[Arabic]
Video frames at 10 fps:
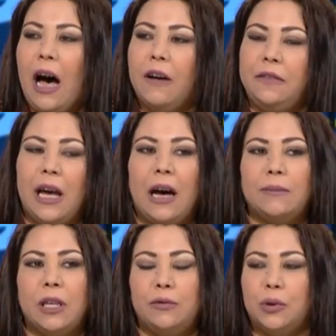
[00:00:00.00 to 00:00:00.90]
فيها
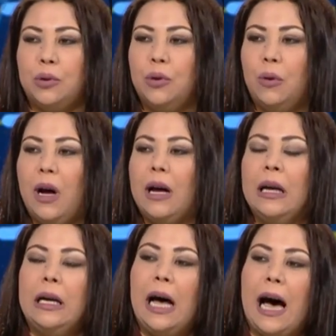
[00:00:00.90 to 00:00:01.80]
خمسه فصول
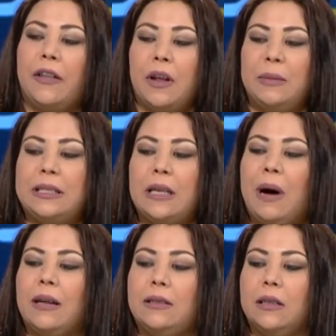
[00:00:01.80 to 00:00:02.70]
واكثر من
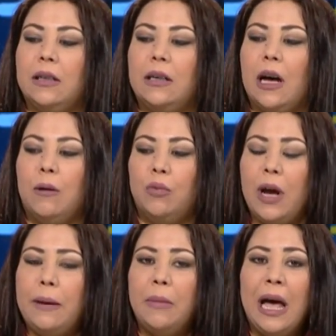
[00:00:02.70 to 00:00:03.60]
سبعه
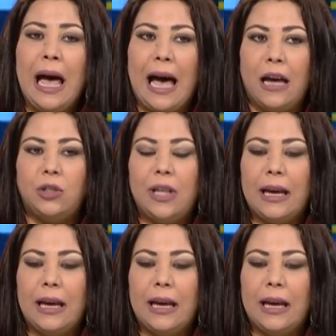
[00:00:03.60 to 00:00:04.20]
ابواب هاشتاج